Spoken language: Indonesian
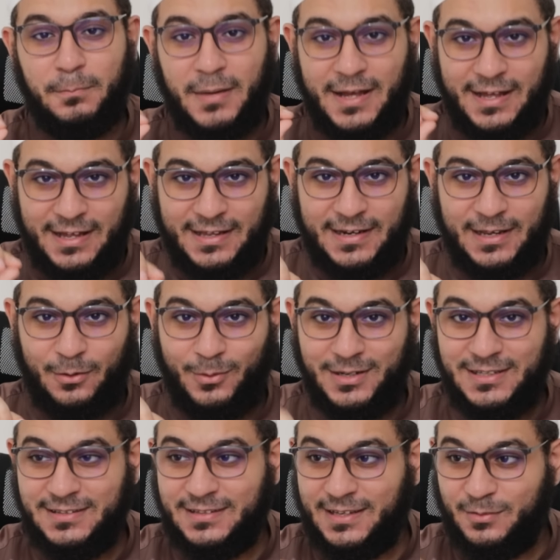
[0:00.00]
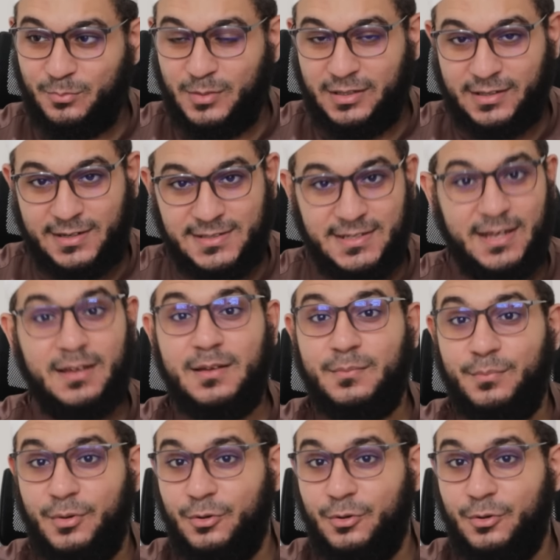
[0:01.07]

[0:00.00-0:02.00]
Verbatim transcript: pahala wanita yang bekerja